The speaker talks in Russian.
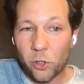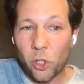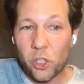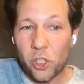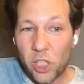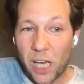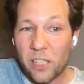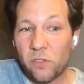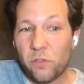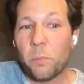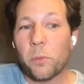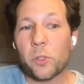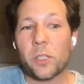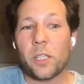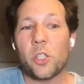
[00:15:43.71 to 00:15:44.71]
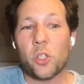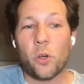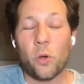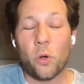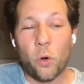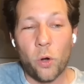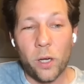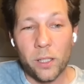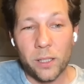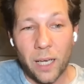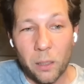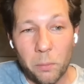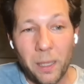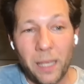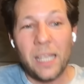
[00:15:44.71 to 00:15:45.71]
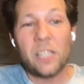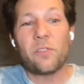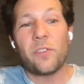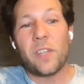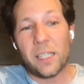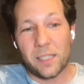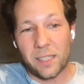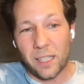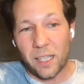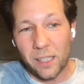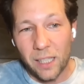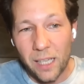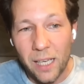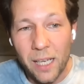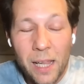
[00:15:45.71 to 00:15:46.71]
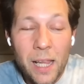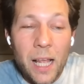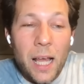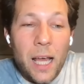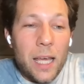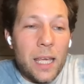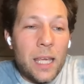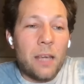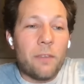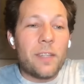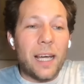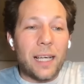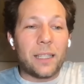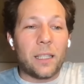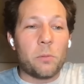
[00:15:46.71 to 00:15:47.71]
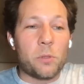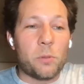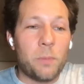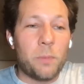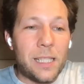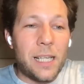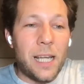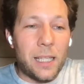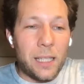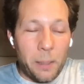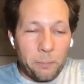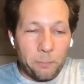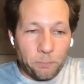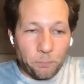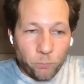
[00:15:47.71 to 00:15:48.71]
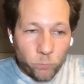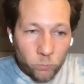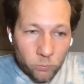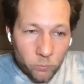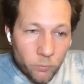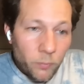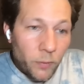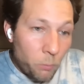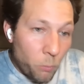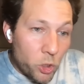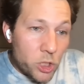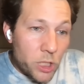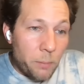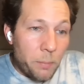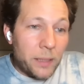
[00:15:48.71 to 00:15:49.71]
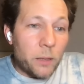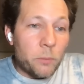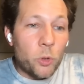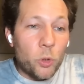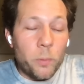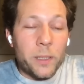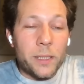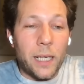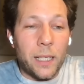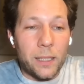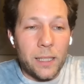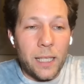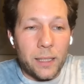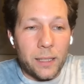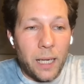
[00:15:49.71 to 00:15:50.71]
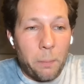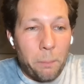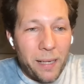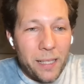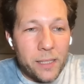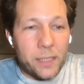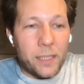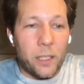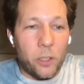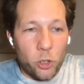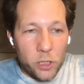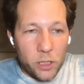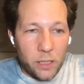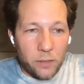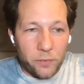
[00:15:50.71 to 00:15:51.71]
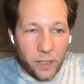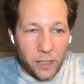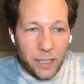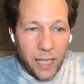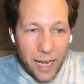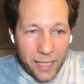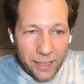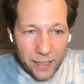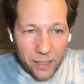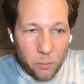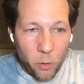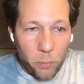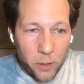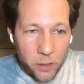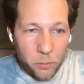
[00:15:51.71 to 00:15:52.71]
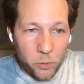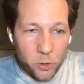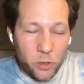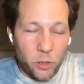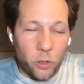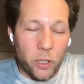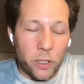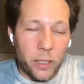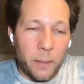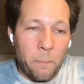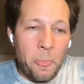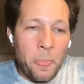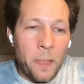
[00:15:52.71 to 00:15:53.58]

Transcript: То есть часть выпуска еще уходит как бы извне страны. И в некотором смысле это можно об этом думать, как некоторая политика роста в Китае таким образом устроена.